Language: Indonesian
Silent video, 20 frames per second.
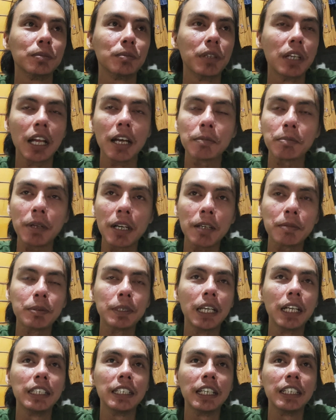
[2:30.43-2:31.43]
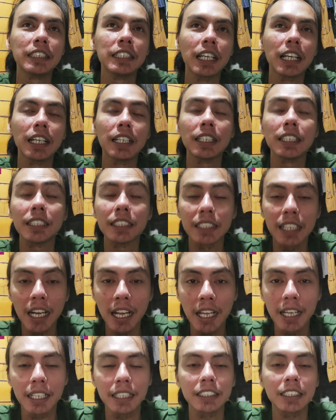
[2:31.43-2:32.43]
berapa biayanya?
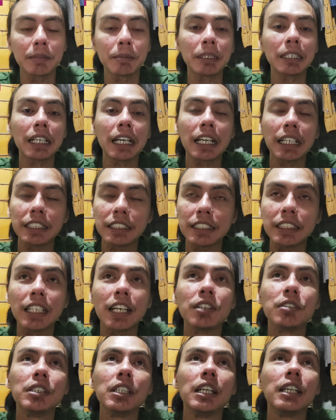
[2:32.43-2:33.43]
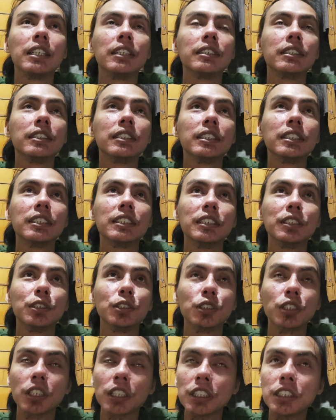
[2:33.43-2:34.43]
Rek, sama tak kasih tahu ya
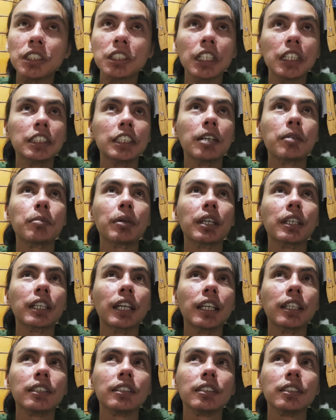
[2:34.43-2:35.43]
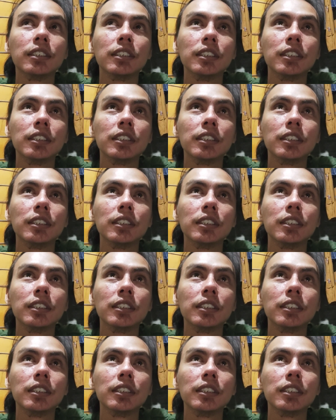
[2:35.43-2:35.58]
sering saya sampaikan